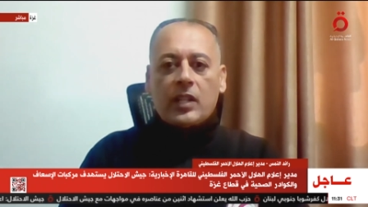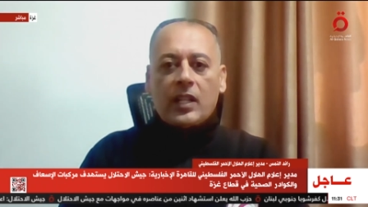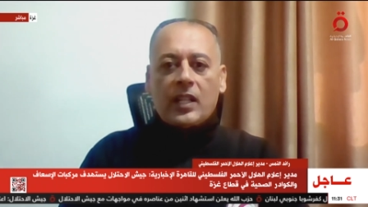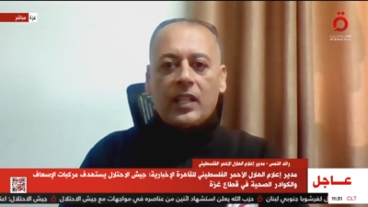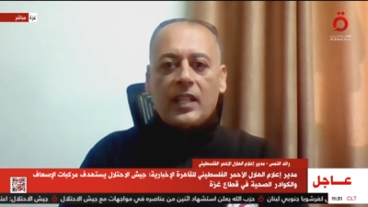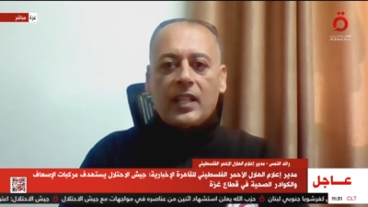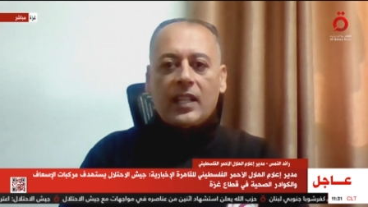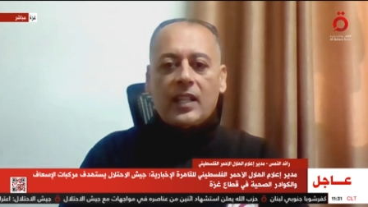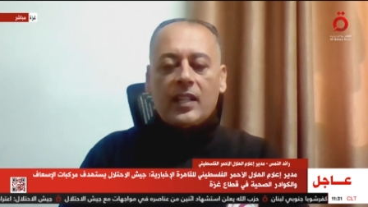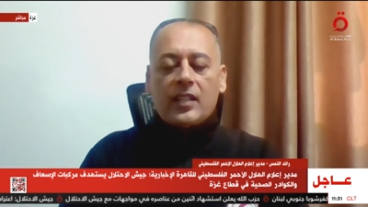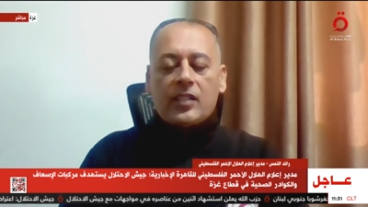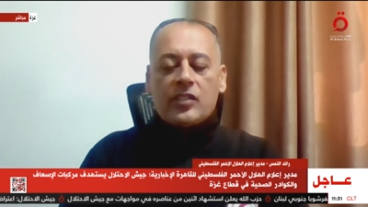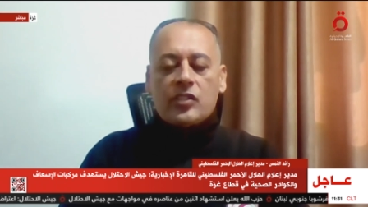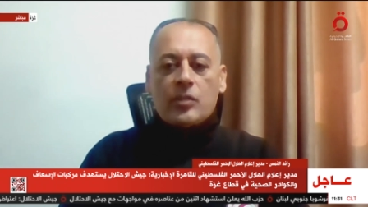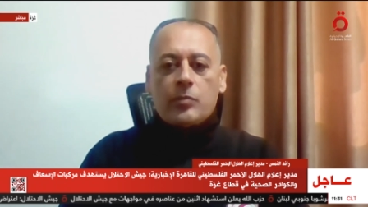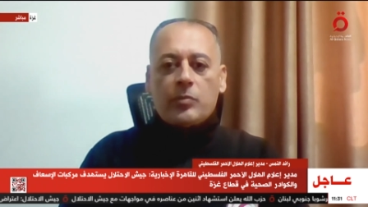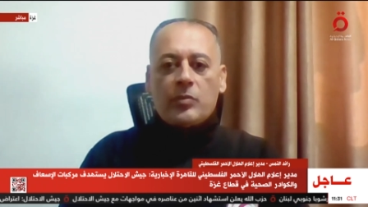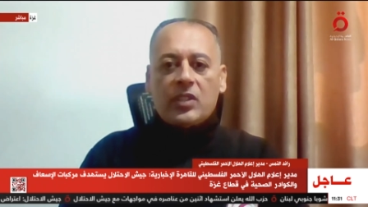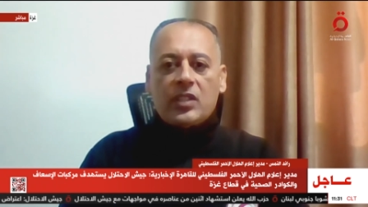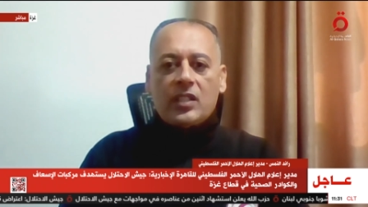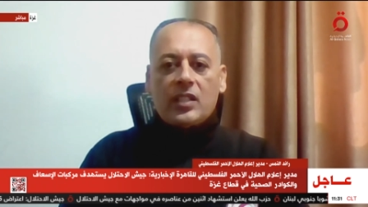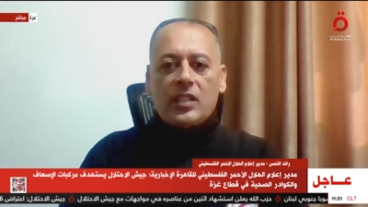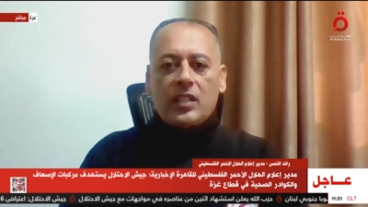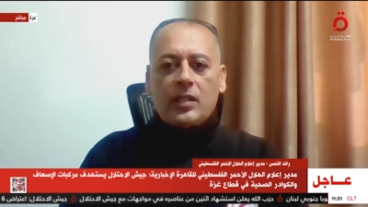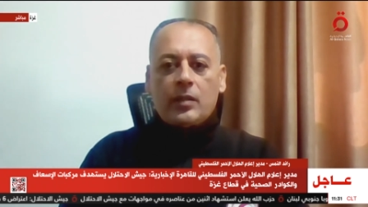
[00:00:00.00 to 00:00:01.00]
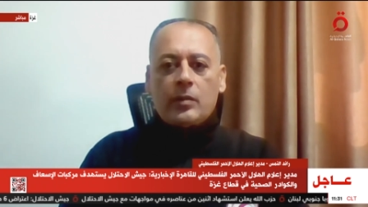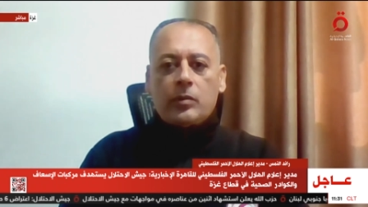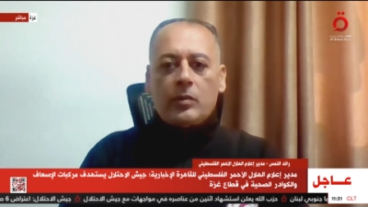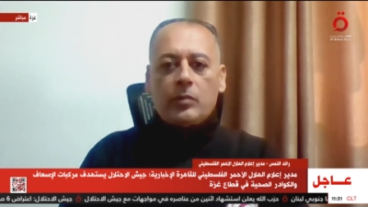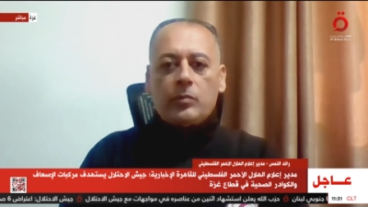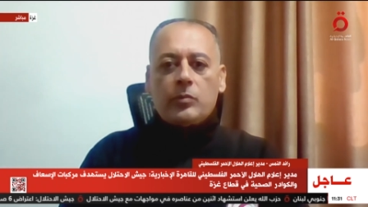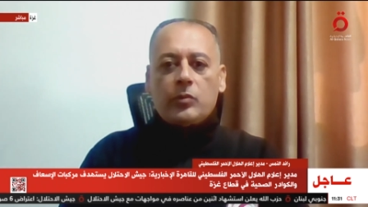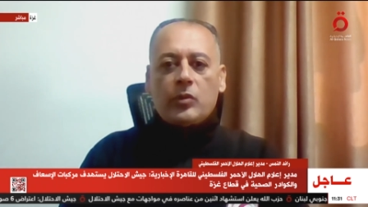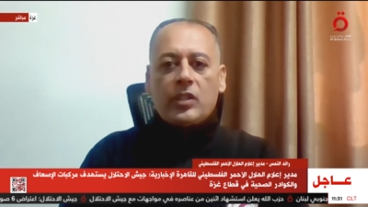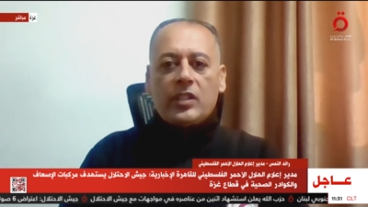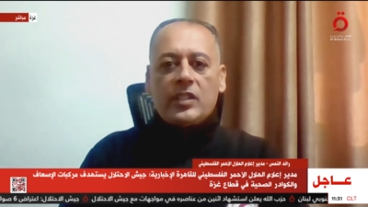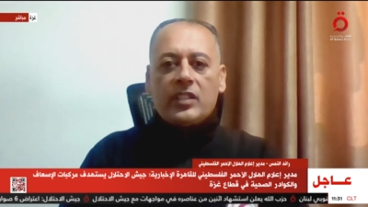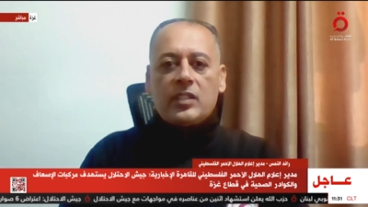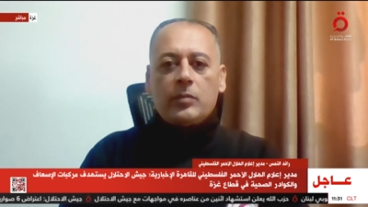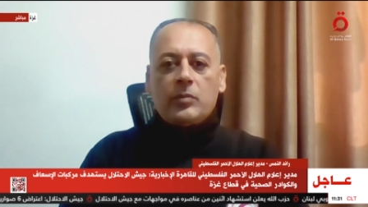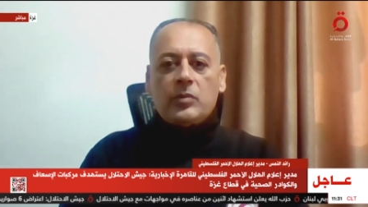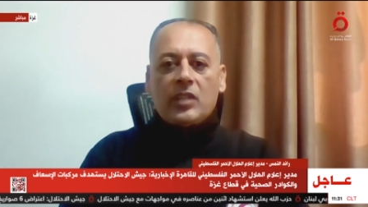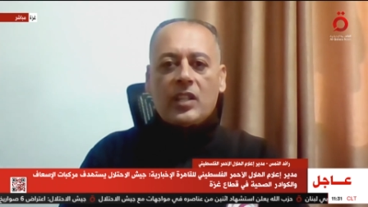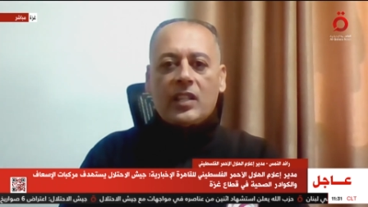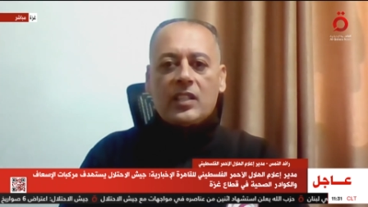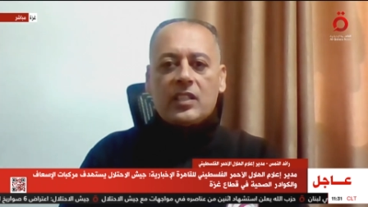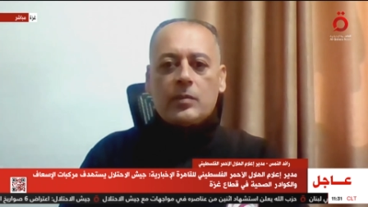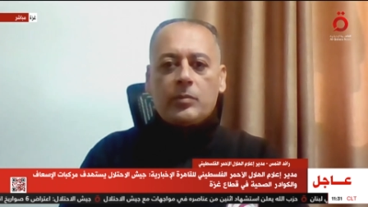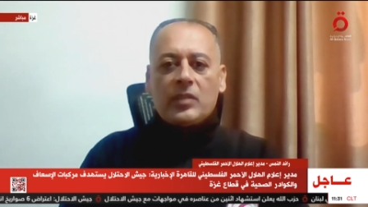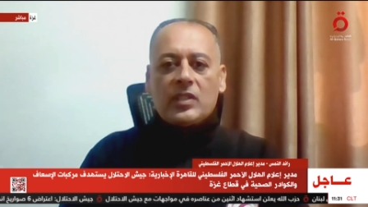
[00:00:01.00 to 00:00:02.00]
على جميع
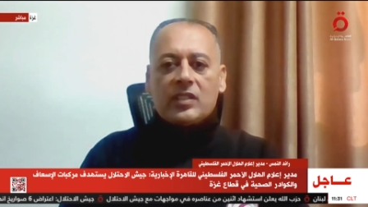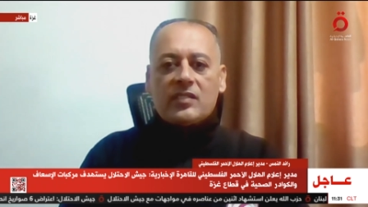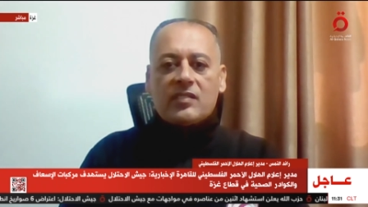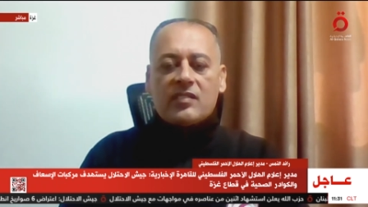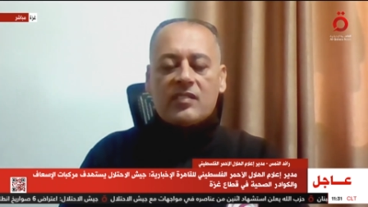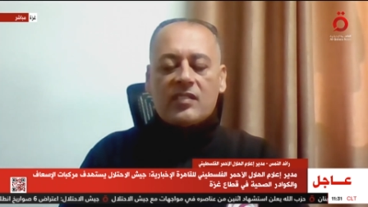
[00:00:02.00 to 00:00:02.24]
مقدمي خدمات